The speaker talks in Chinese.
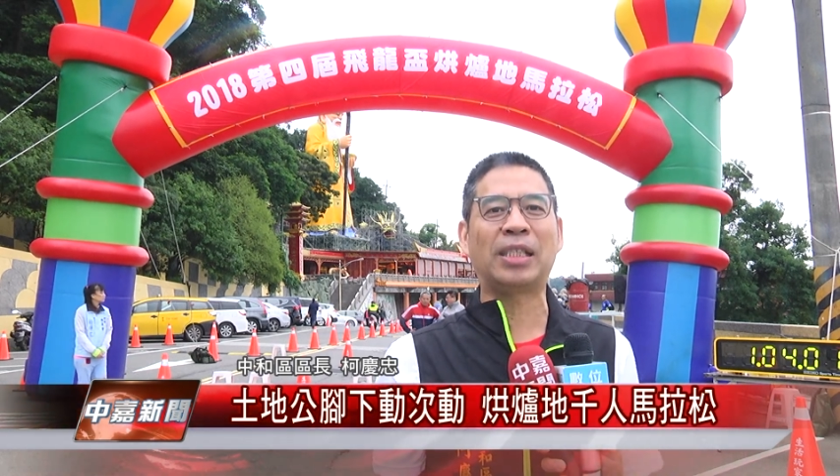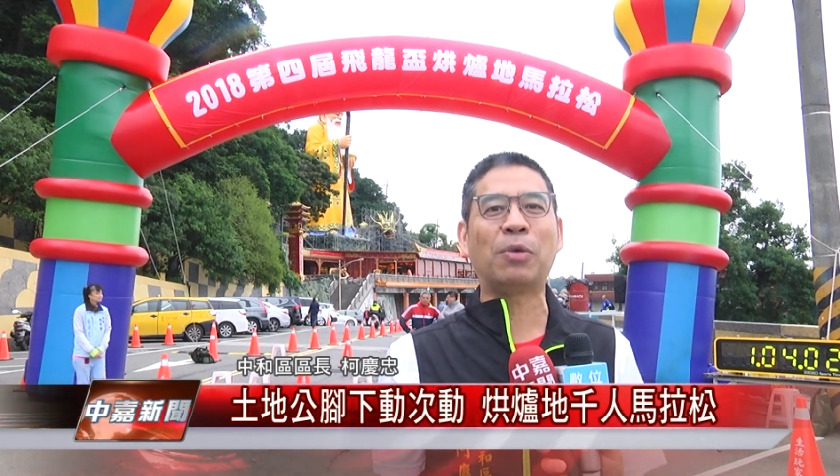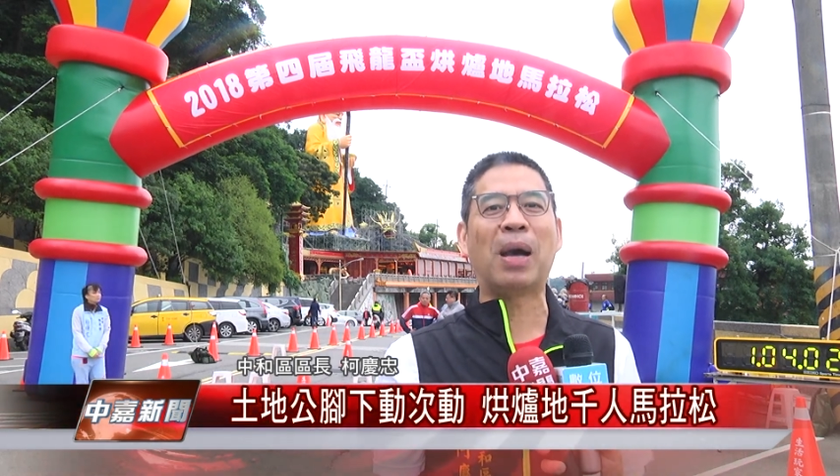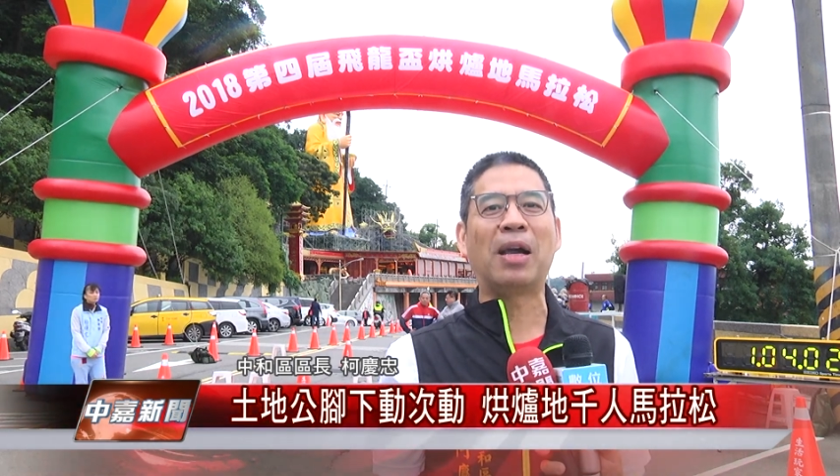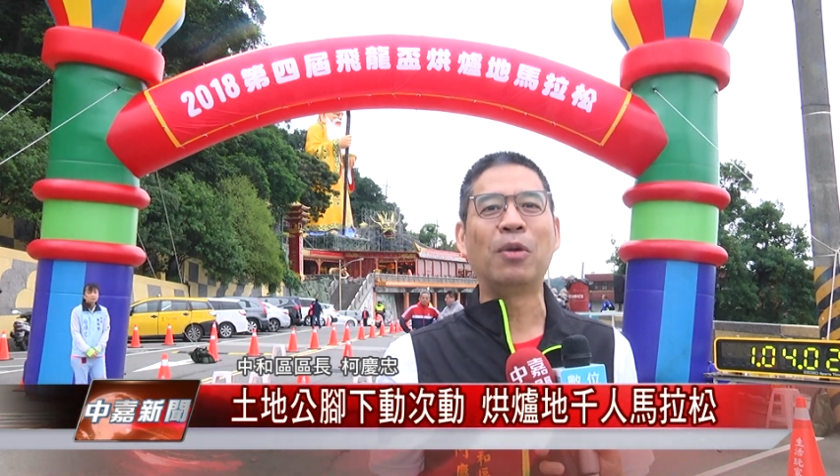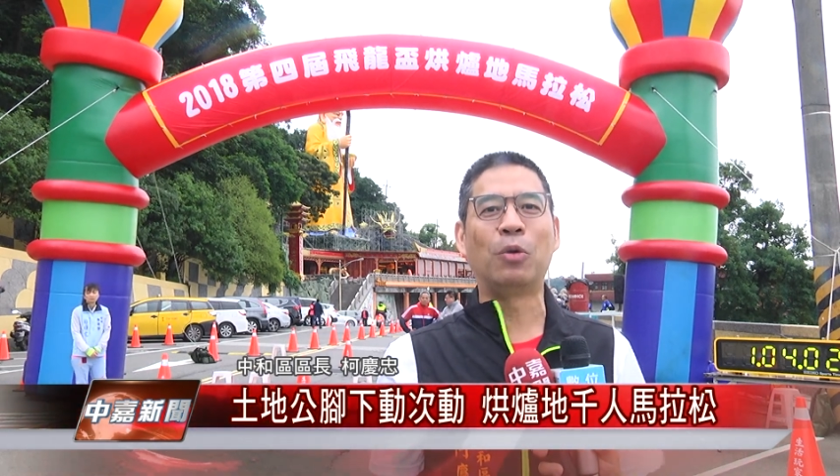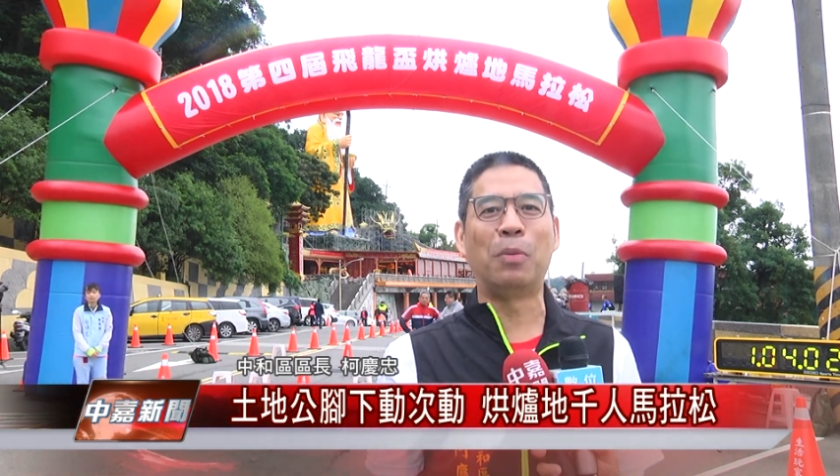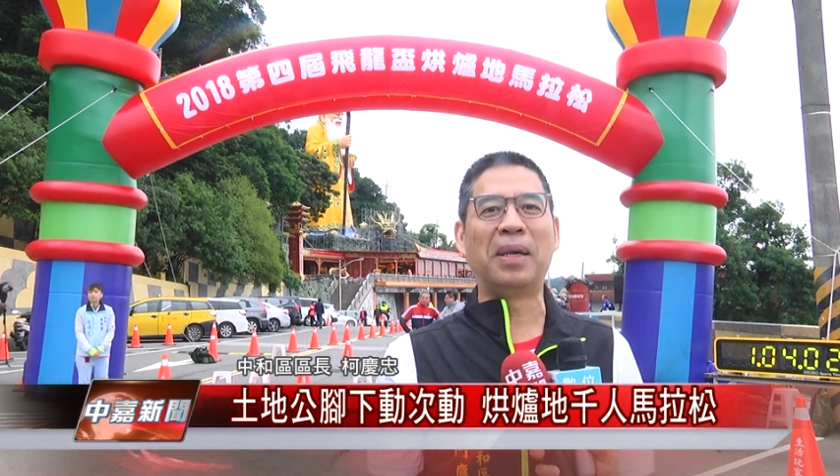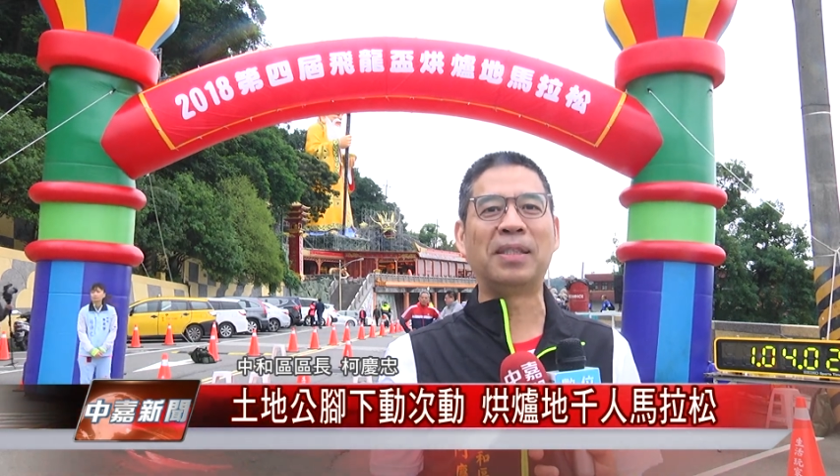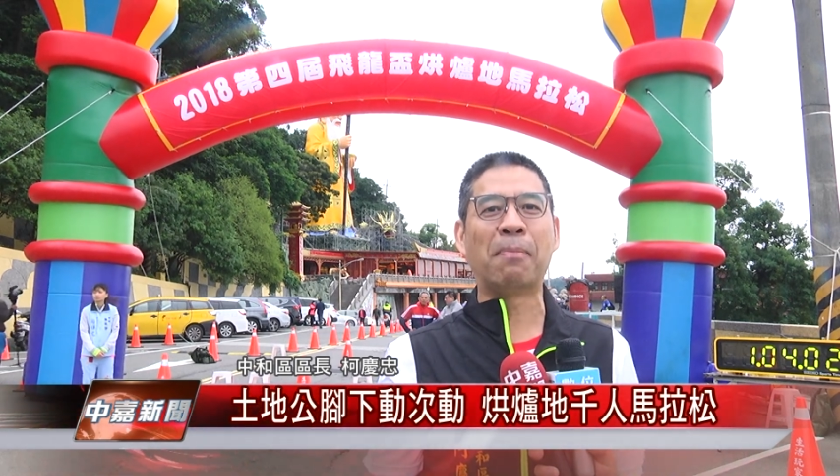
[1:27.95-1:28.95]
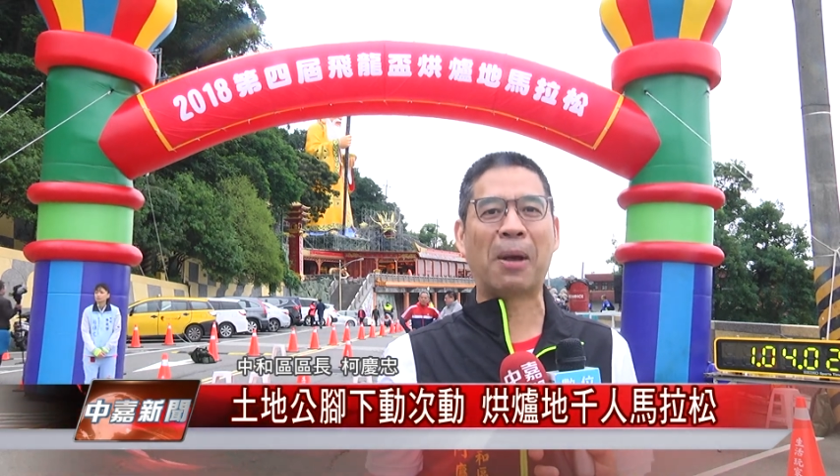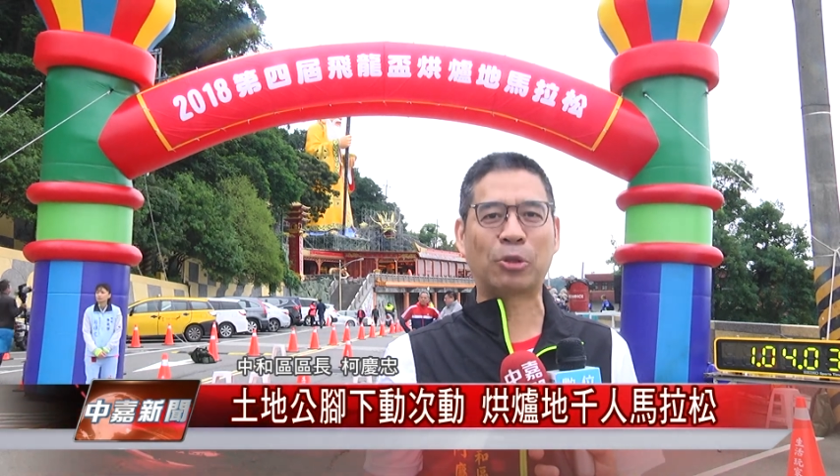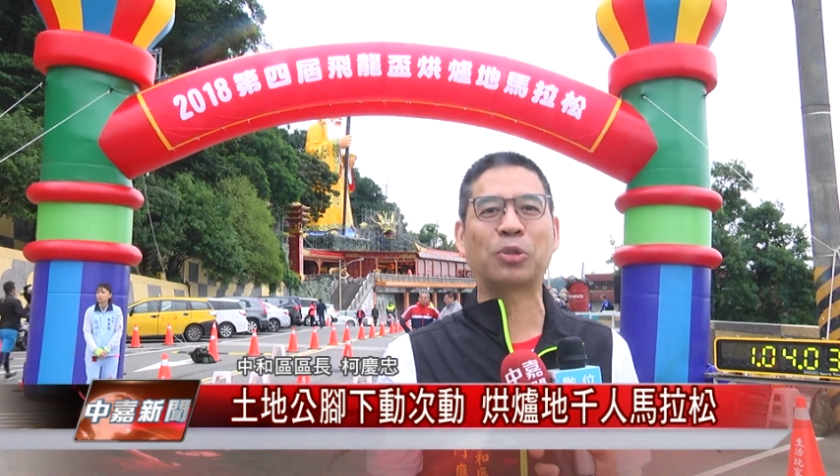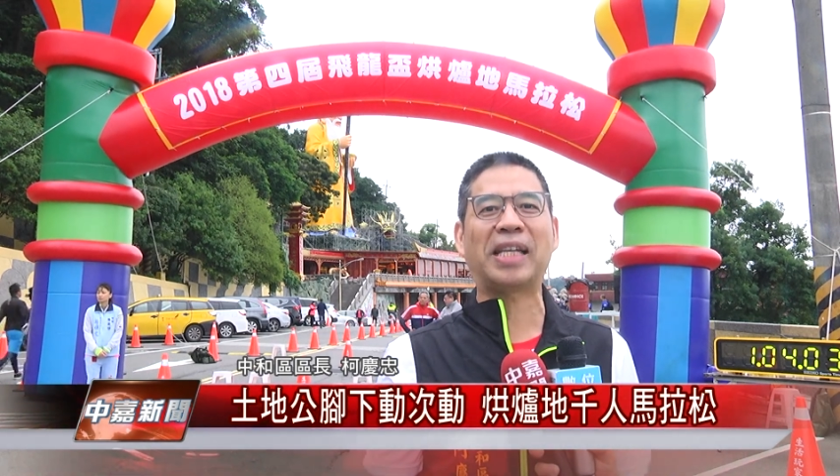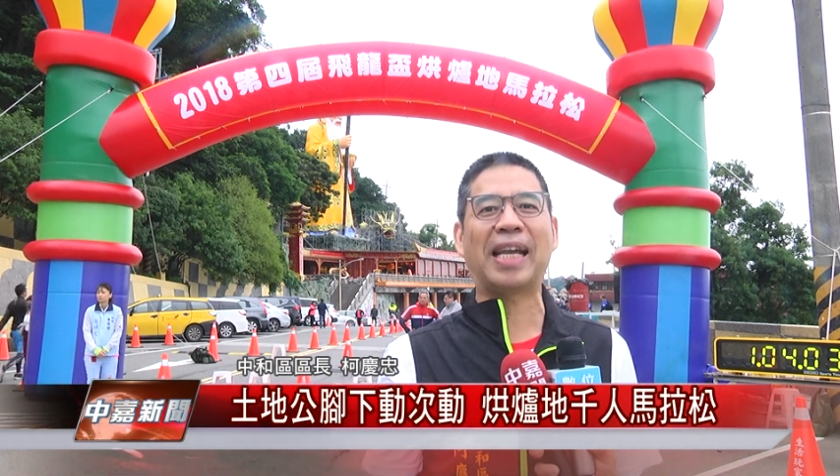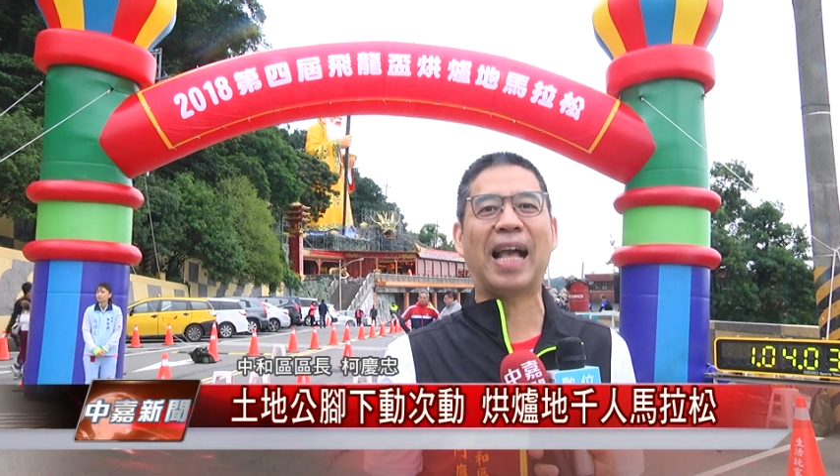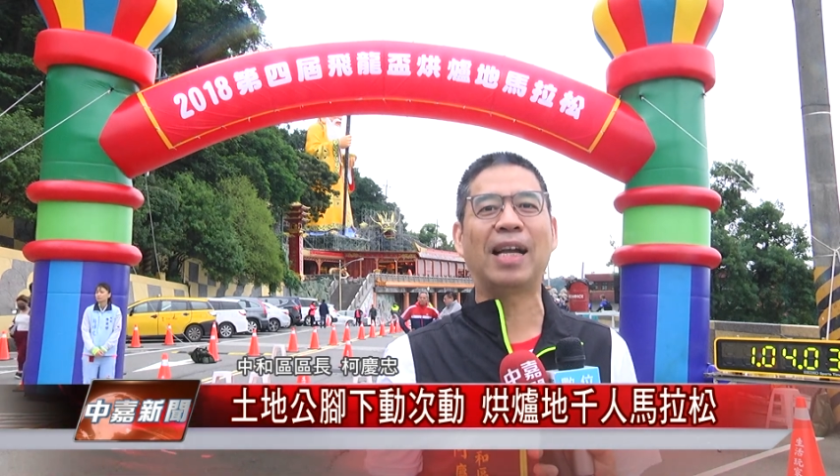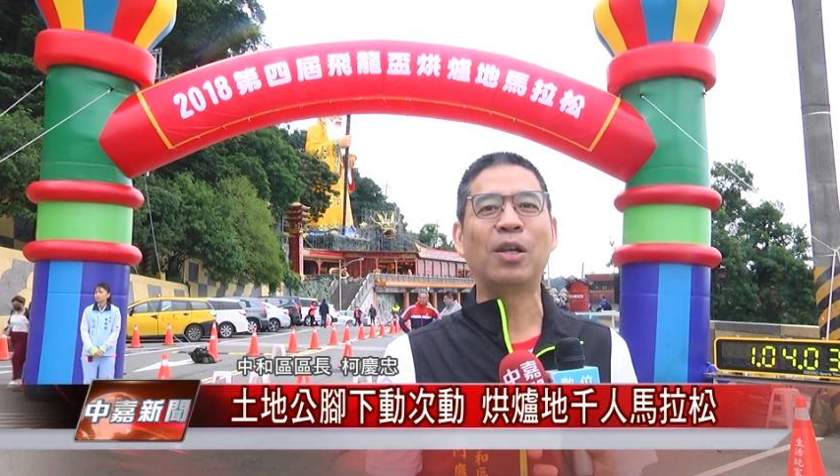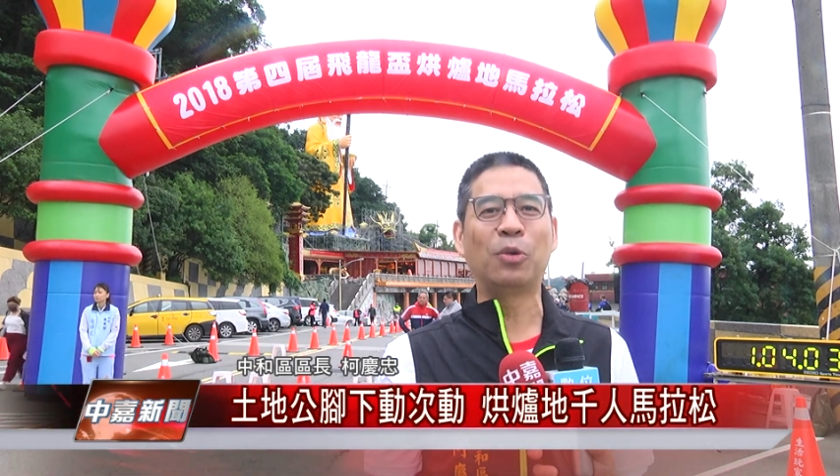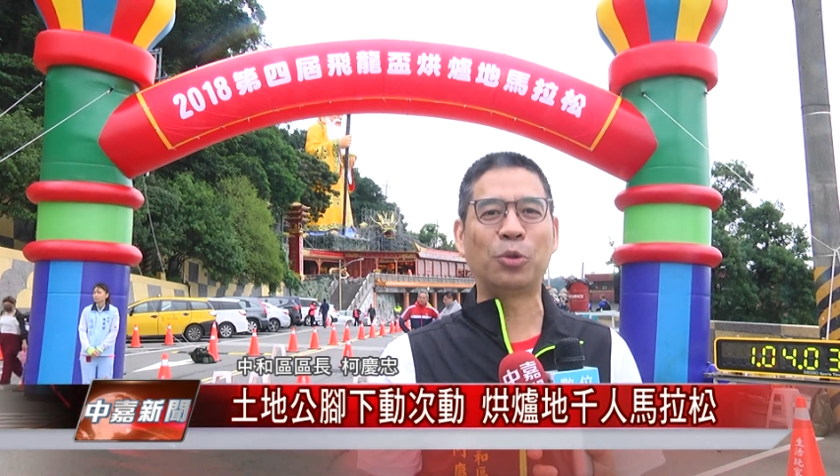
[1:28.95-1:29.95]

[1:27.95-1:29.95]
希望我们跑出健康，